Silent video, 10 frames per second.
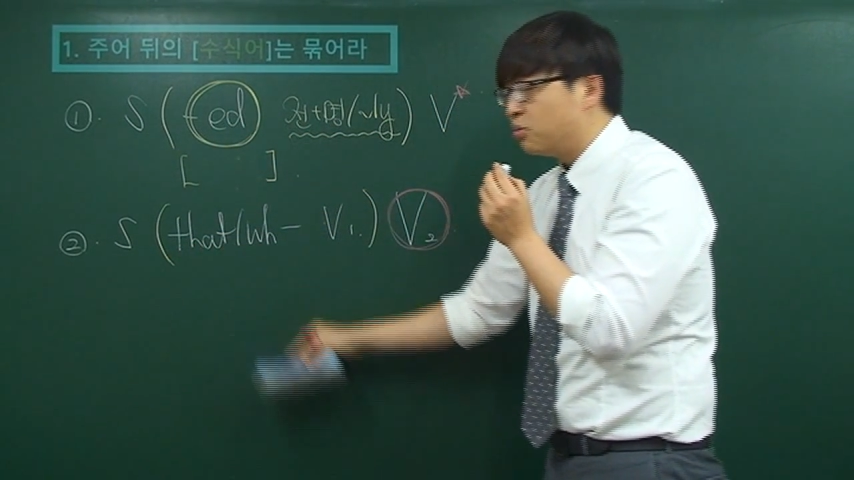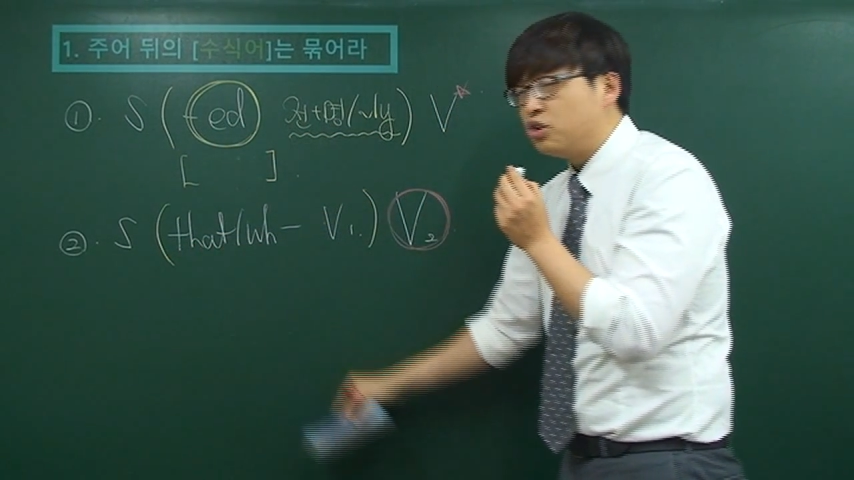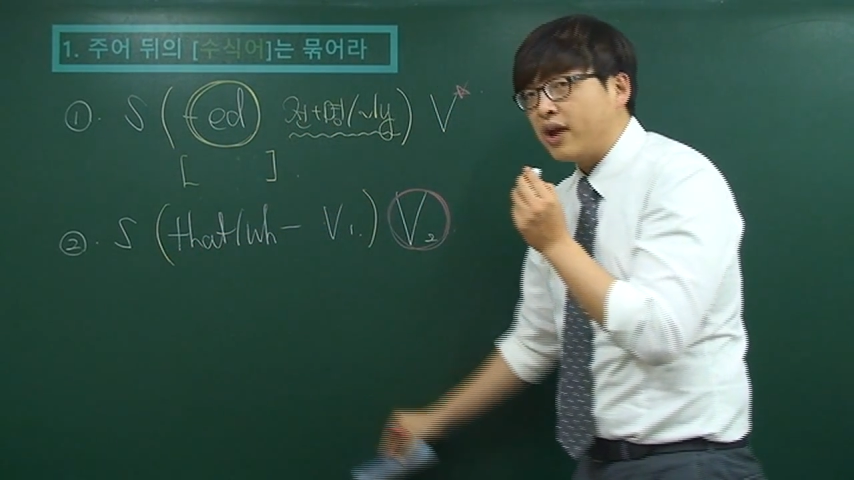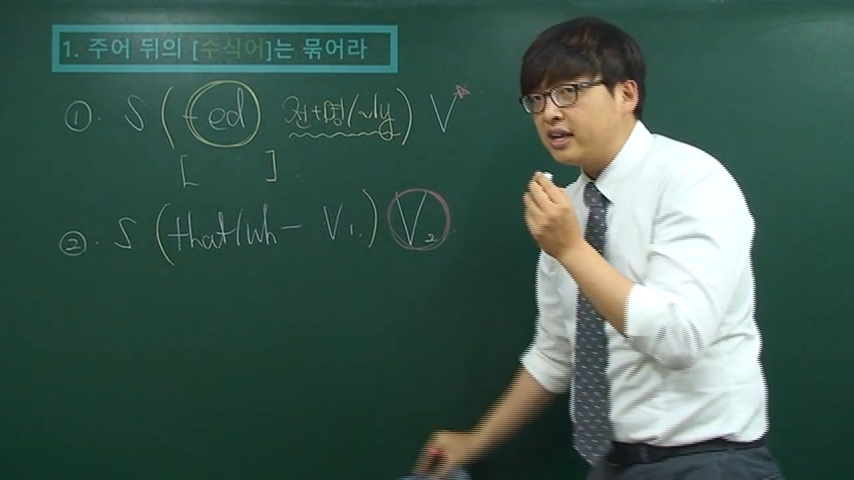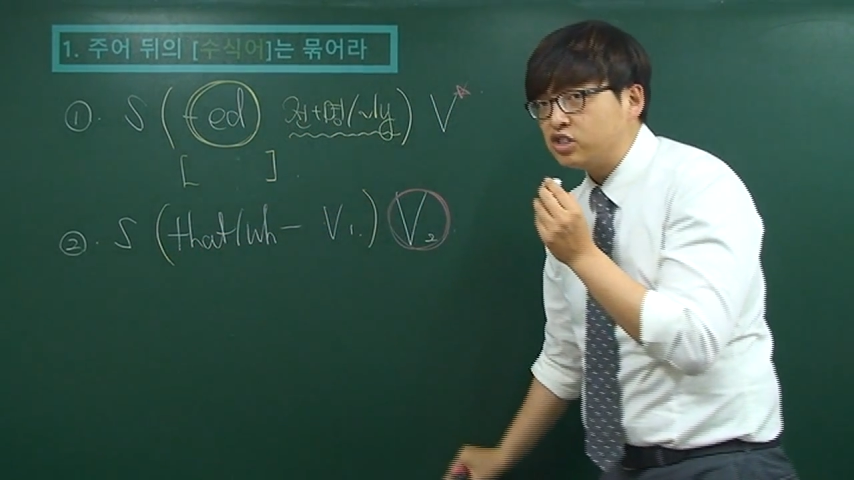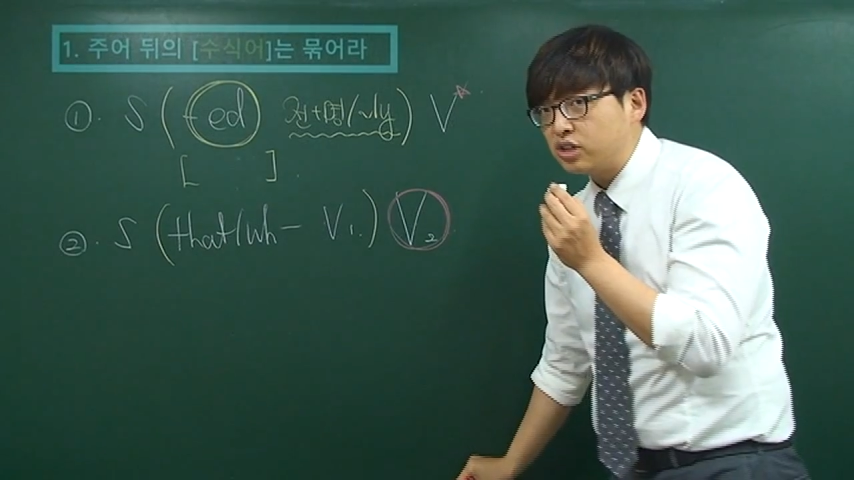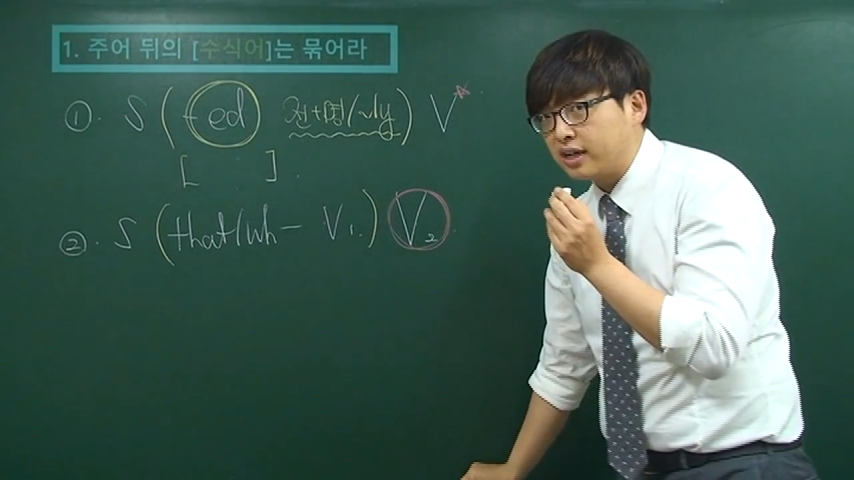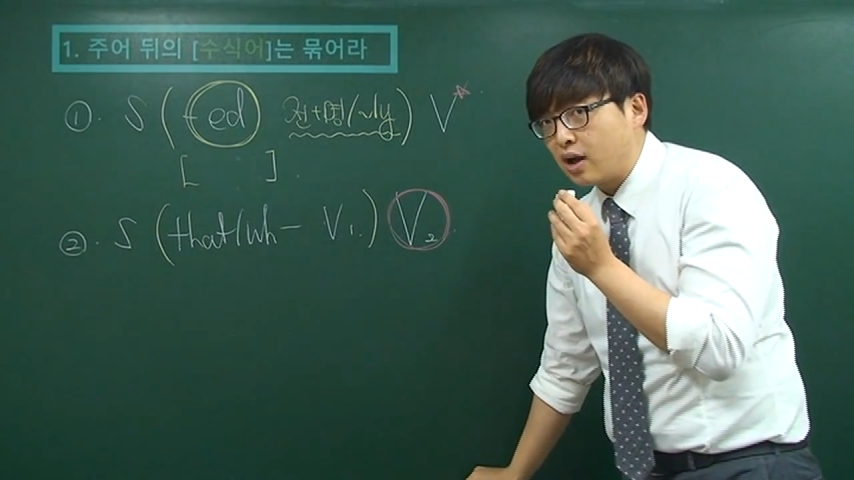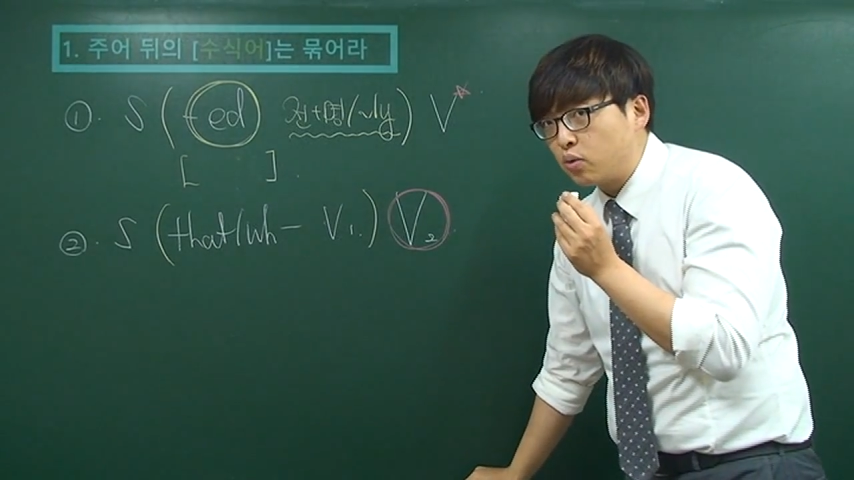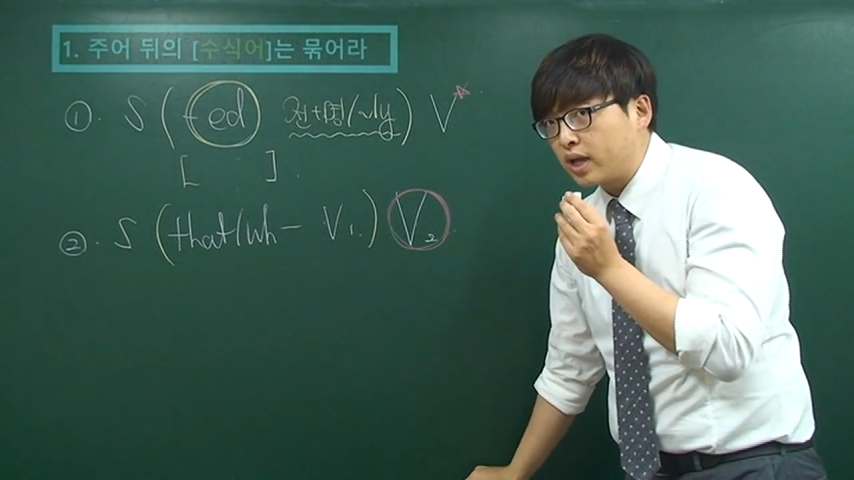
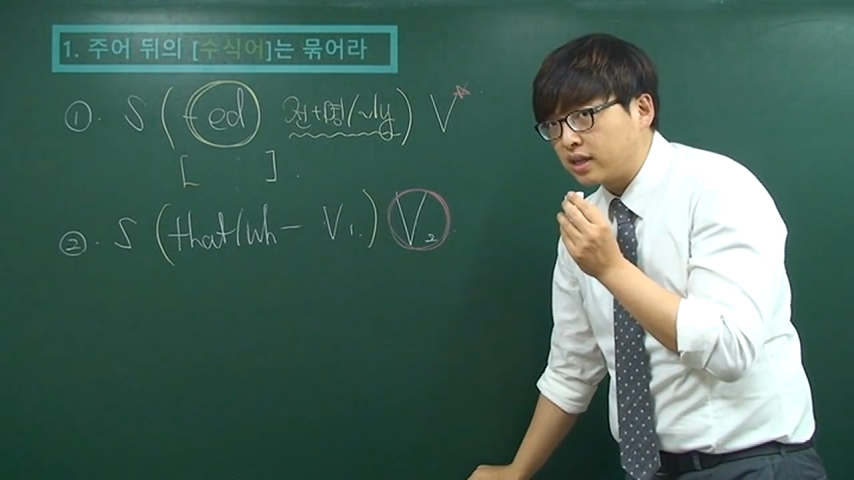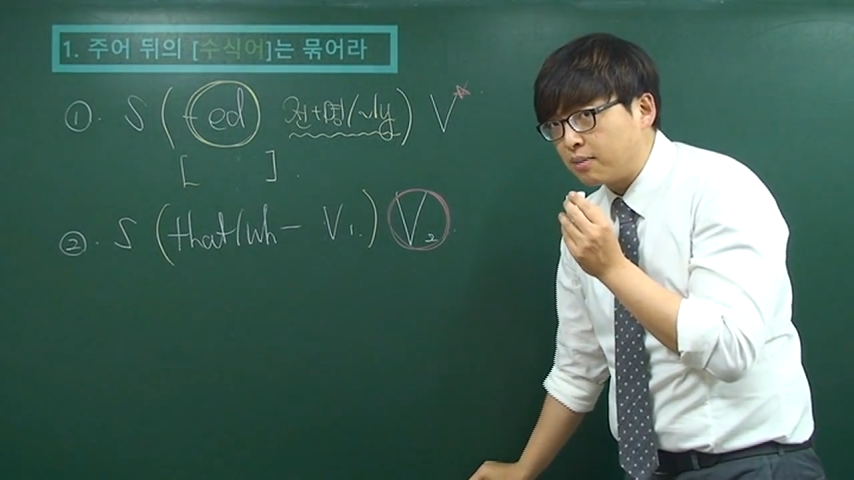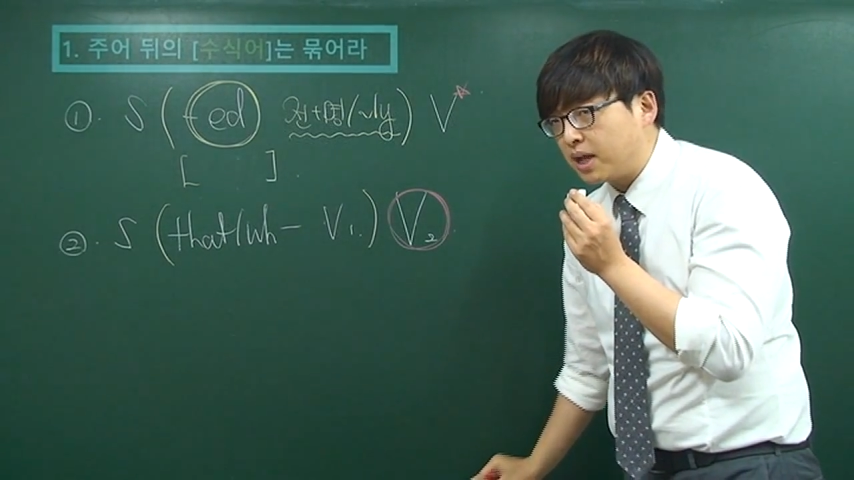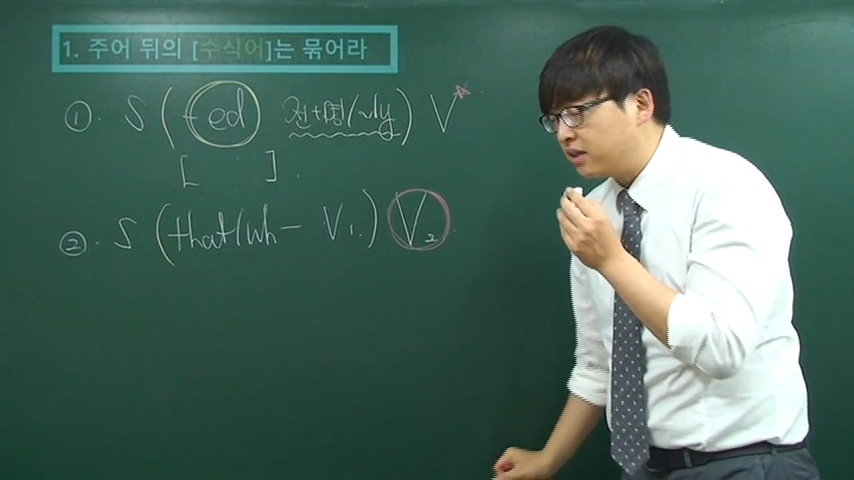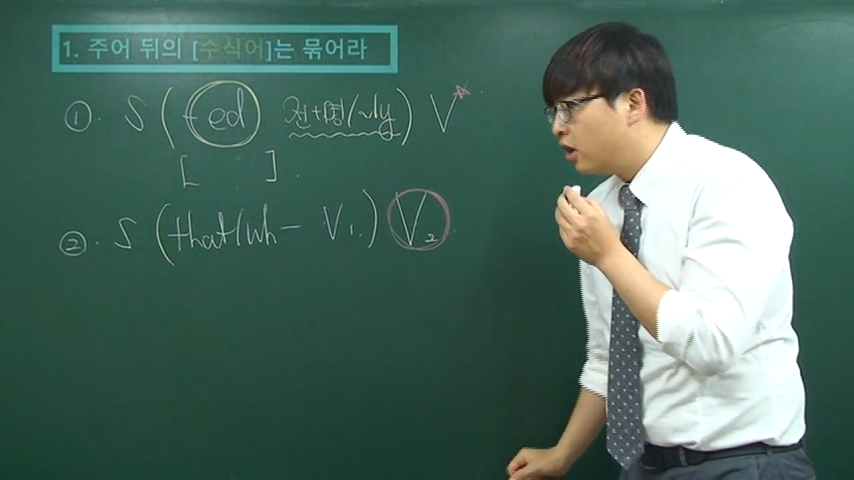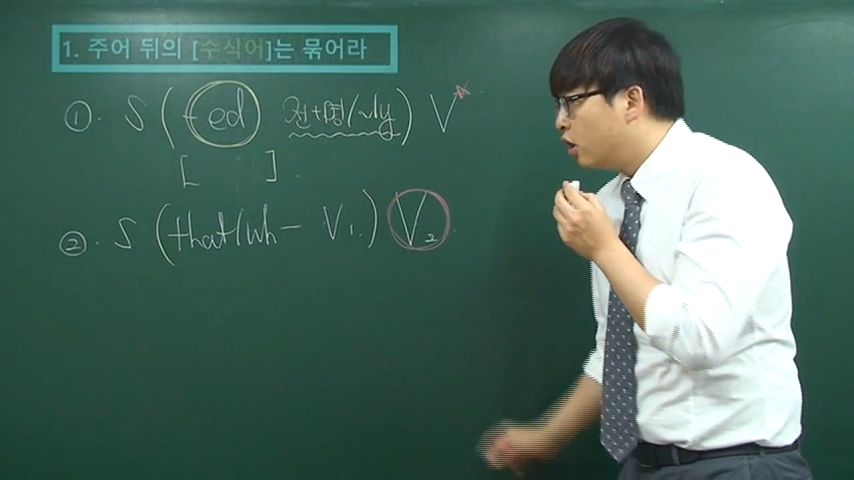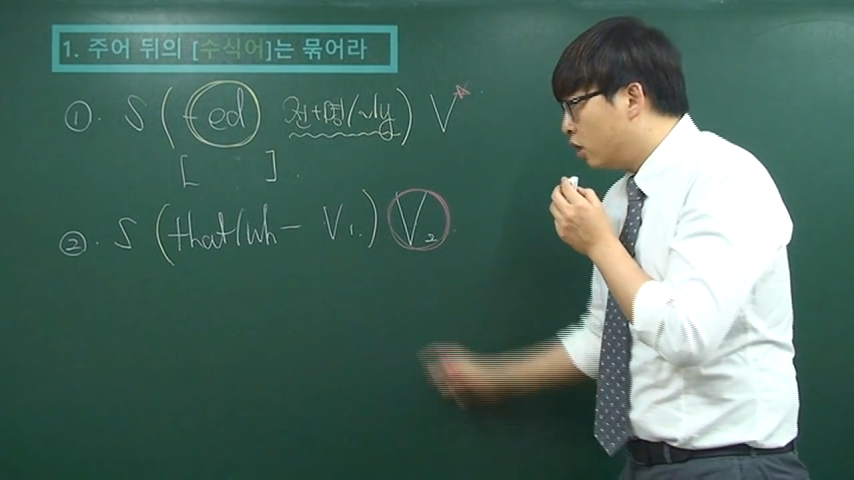wh가 나오게 되면